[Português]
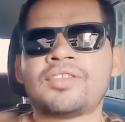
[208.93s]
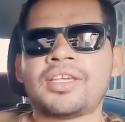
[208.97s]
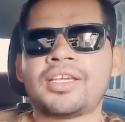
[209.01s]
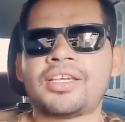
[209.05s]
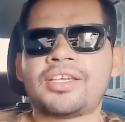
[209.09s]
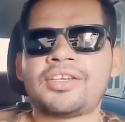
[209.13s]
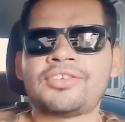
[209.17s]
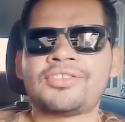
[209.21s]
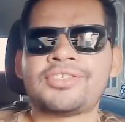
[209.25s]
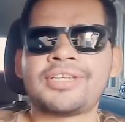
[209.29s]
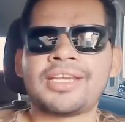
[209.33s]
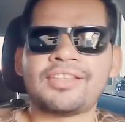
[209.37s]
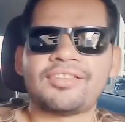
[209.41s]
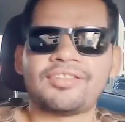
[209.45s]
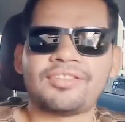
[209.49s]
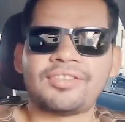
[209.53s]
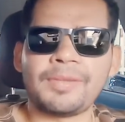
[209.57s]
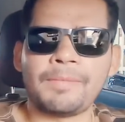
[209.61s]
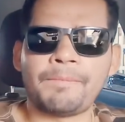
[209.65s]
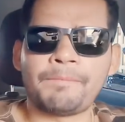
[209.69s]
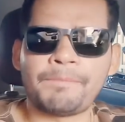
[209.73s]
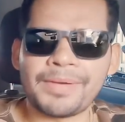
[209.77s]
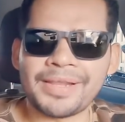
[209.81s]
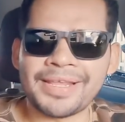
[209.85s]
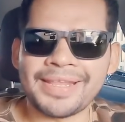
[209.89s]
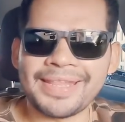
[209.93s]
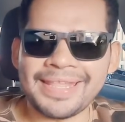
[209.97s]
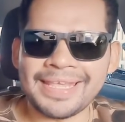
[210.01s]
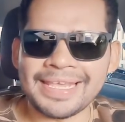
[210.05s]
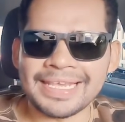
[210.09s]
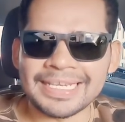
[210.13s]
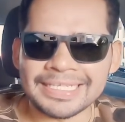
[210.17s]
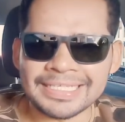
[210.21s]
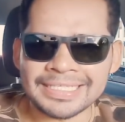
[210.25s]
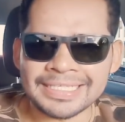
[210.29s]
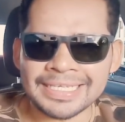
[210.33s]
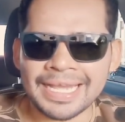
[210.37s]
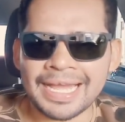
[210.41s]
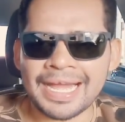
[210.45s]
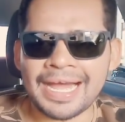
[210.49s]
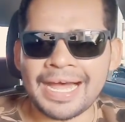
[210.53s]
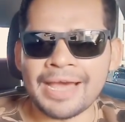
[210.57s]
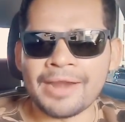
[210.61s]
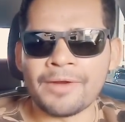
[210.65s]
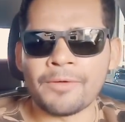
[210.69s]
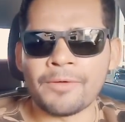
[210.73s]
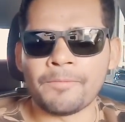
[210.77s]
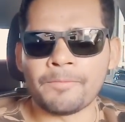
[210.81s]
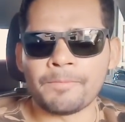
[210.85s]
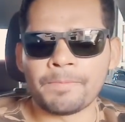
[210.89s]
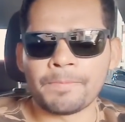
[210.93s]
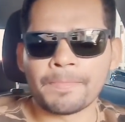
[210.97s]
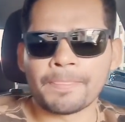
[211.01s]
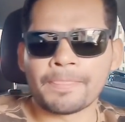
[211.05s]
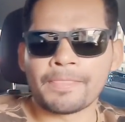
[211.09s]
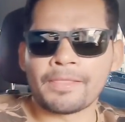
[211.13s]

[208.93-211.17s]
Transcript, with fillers: né, que já se planejaram